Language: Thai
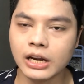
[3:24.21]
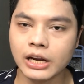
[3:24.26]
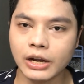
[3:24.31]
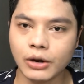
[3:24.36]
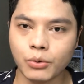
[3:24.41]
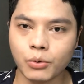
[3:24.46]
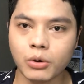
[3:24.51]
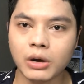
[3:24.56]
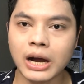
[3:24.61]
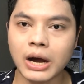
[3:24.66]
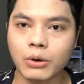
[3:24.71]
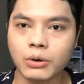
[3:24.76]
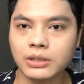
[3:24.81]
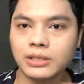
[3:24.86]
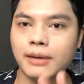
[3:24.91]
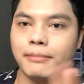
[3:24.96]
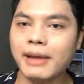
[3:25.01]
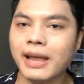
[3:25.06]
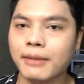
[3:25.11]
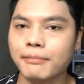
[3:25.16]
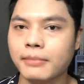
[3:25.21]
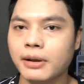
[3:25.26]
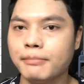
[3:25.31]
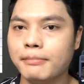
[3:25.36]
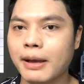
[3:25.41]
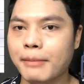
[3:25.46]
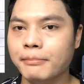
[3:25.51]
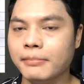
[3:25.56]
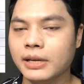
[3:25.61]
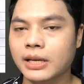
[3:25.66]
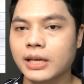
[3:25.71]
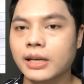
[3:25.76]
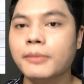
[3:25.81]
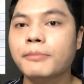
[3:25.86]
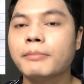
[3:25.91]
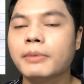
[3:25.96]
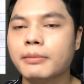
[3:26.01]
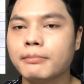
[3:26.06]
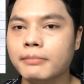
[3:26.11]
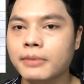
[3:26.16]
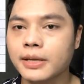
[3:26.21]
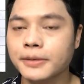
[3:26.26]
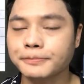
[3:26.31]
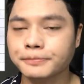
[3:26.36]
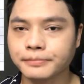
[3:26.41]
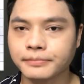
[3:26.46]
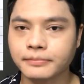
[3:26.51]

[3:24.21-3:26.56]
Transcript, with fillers: แล้วเขาก็จะแบ่งเป็นแบบนี้ มันมี